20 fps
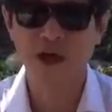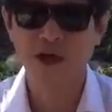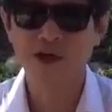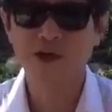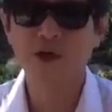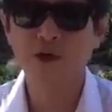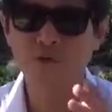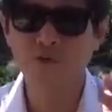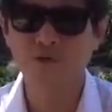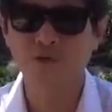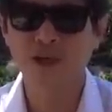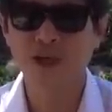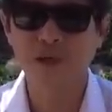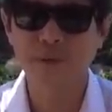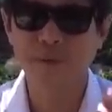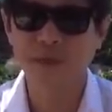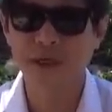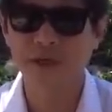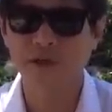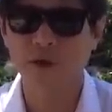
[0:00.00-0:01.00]
羞辱习
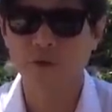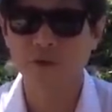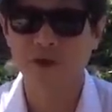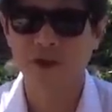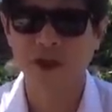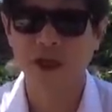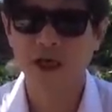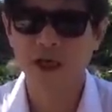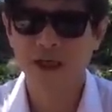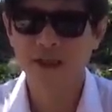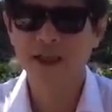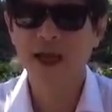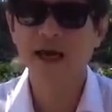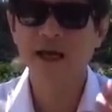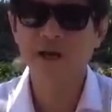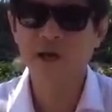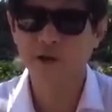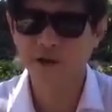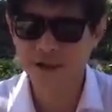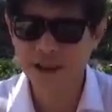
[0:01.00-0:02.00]
近平的同时，他
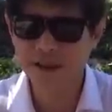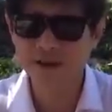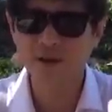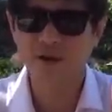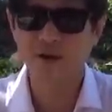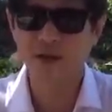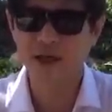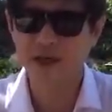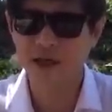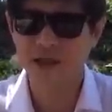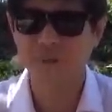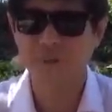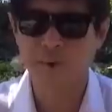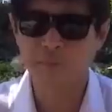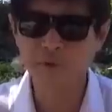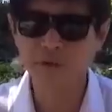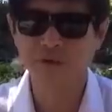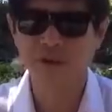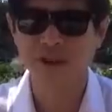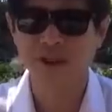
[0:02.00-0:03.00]
要达到一个什么
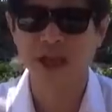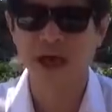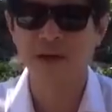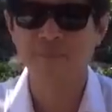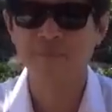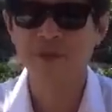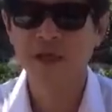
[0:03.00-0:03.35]
目的呢？